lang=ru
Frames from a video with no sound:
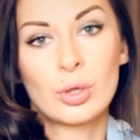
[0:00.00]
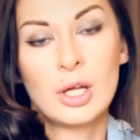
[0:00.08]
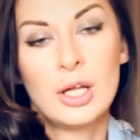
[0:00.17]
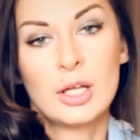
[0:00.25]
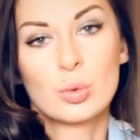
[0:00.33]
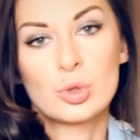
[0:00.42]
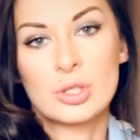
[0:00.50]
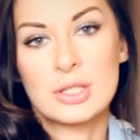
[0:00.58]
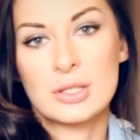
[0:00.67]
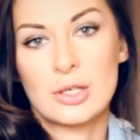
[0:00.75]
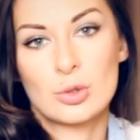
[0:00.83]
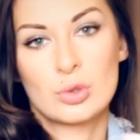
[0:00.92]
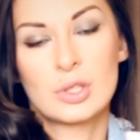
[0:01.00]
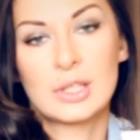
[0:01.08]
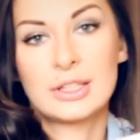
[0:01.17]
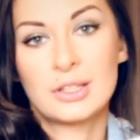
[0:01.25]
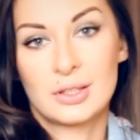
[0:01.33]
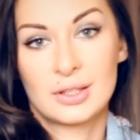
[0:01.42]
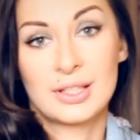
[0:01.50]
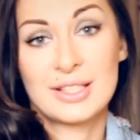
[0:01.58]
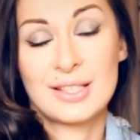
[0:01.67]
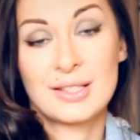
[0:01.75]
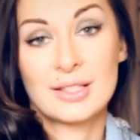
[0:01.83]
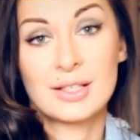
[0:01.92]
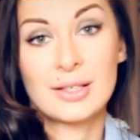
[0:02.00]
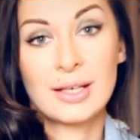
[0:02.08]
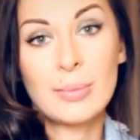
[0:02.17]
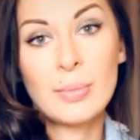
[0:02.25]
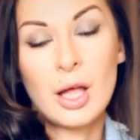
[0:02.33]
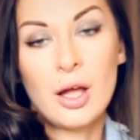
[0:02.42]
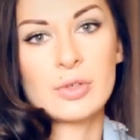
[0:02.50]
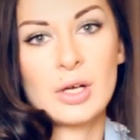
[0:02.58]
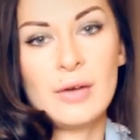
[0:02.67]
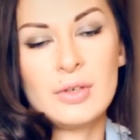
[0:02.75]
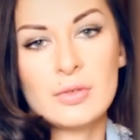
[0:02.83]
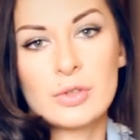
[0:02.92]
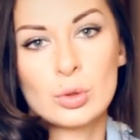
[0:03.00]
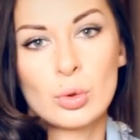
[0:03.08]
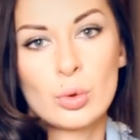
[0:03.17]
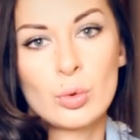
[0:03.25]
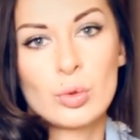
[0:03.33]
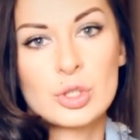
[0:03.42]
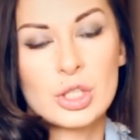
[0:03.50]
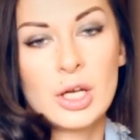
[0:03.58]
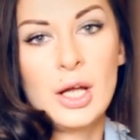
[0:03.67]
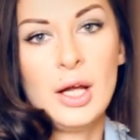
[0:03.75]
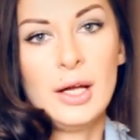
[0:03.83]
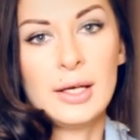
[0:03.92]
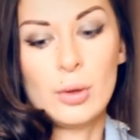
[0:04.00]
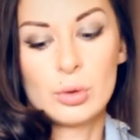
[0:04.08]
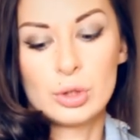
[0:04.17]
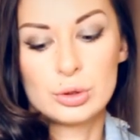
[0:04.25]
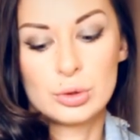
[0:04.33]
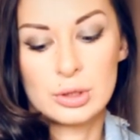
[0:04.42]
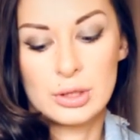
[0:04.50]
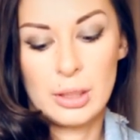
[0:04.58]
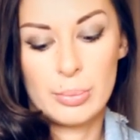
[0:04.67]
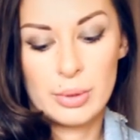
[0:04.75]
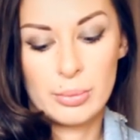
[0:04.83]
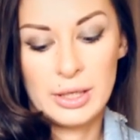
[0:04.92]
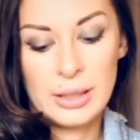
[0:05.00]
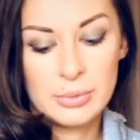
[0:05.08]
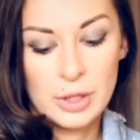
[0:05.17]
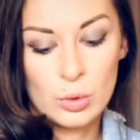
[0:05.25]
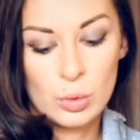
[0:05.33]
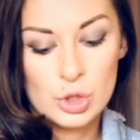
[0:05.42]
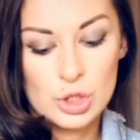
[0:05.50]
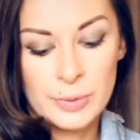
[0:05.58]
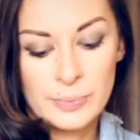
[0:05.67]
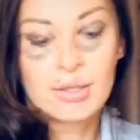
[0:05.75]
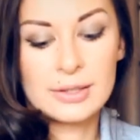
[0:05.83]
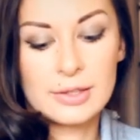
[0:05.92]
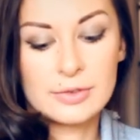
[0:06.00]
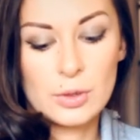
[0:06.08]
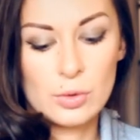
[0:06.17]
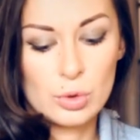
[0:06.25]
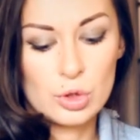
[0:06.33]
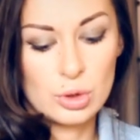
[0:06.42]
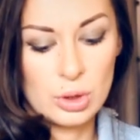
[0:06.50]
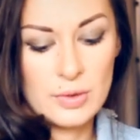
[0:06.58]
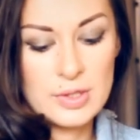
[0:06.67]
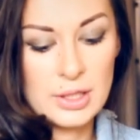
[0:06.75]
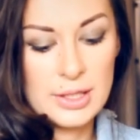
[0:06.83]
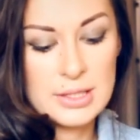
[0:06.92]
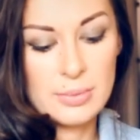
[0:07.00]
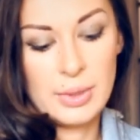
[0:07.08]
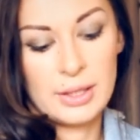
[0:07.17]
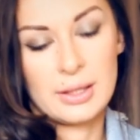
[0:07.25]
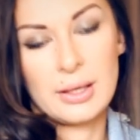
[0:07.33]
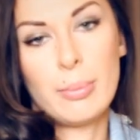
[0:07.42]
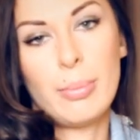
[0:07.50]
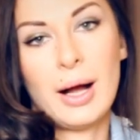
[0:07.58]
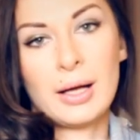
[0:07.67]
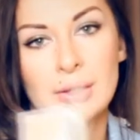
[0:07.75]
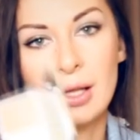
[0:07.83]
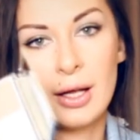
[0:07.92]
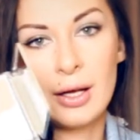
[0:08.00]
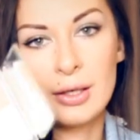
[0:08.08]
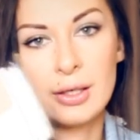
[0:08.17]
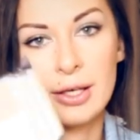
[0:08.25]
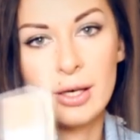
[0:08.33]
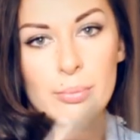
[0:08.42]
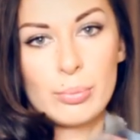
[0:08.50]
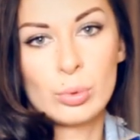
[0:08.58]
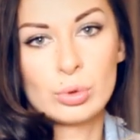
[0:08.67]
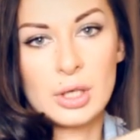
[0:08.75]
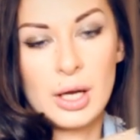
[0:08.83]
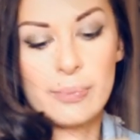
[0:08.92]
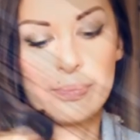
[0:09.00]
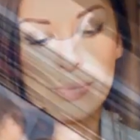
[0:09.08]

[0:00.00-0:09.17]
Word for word: то нужно сразу наносить этот сиси крем, выравнивает тон кожи. Он идет для проблемной кожи. Э, второе, то, что я взяла себе, это компактная крем-пудра